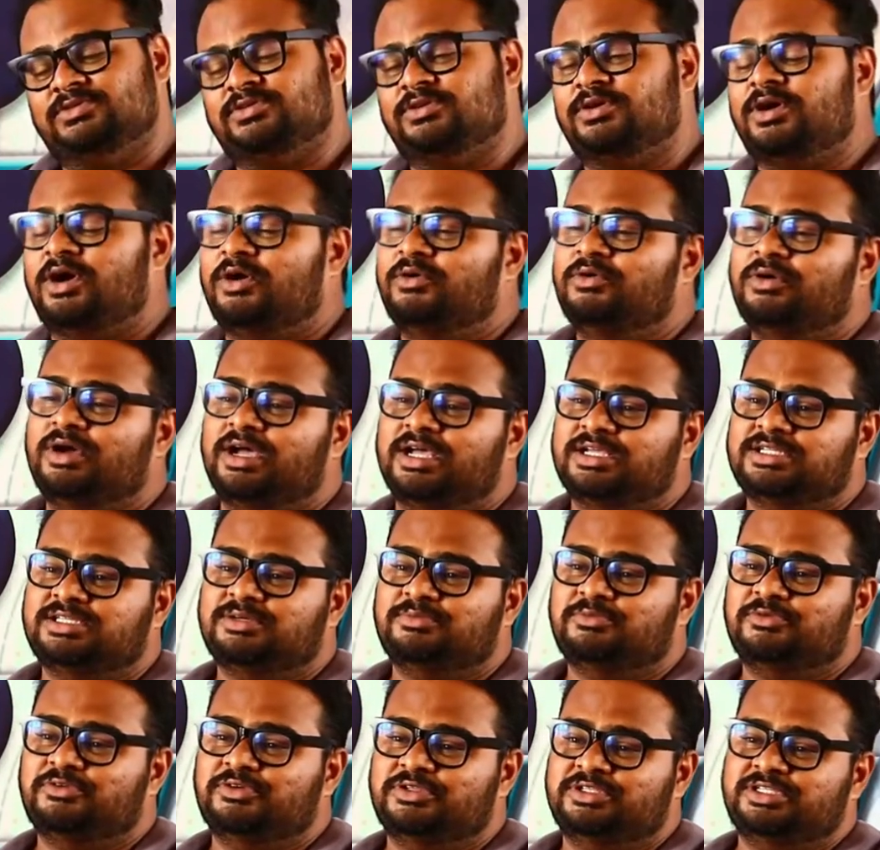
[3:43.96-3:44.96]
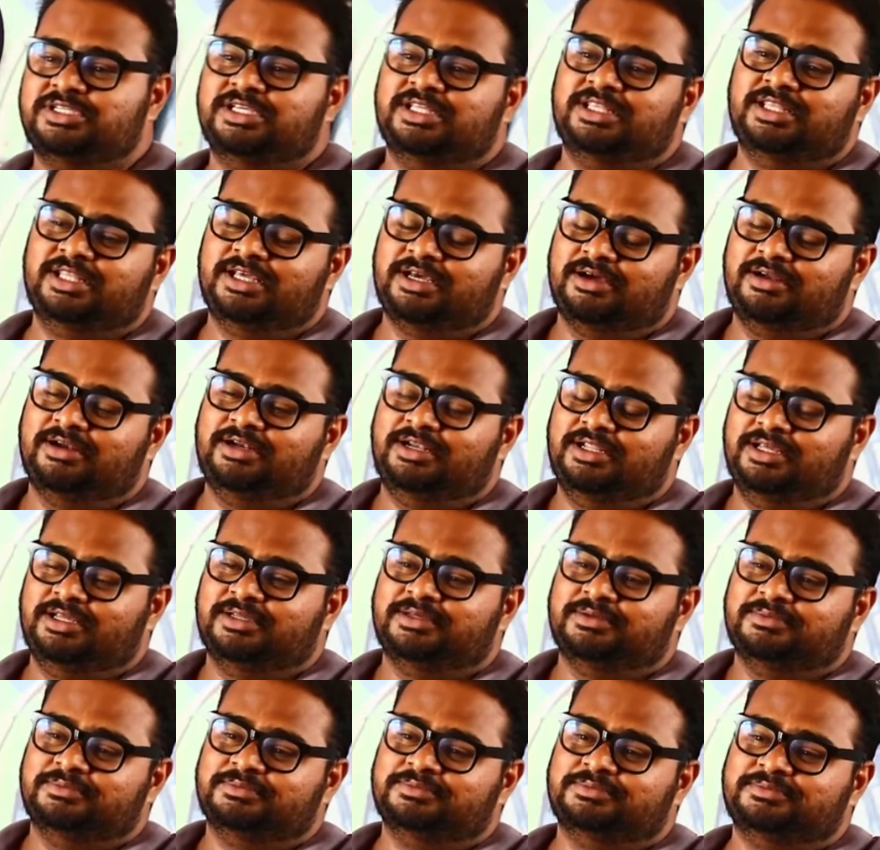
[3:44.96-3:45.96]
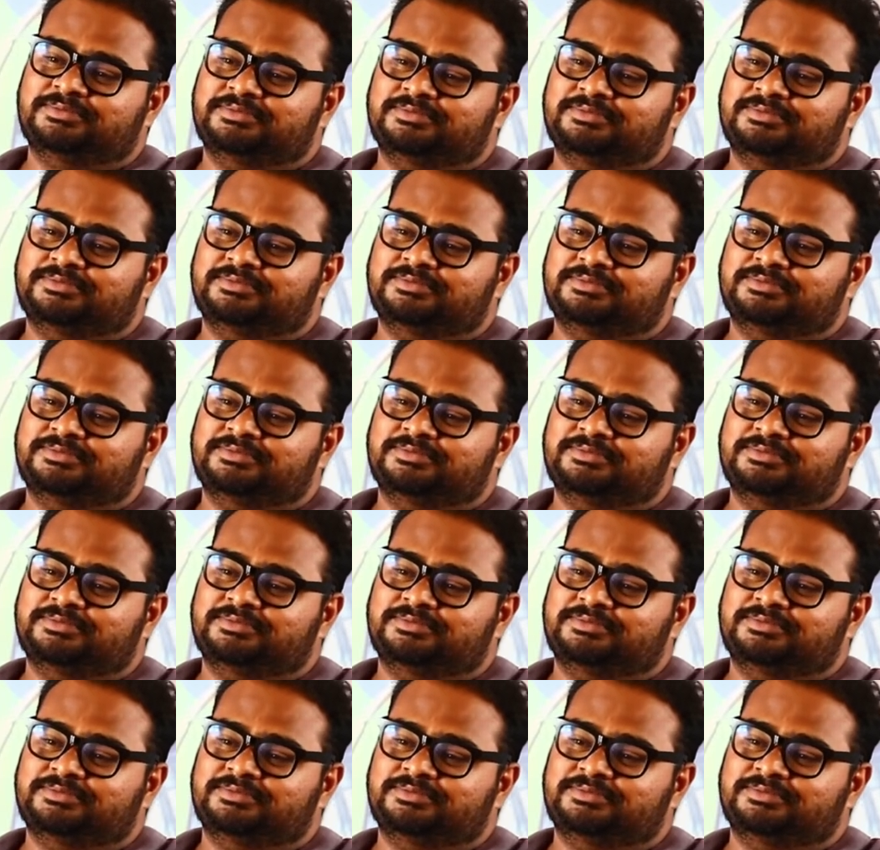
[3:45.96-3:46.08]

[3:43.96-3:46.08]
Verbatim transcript: సో అవకాశం ఇంకా మీరు అన్నట్టు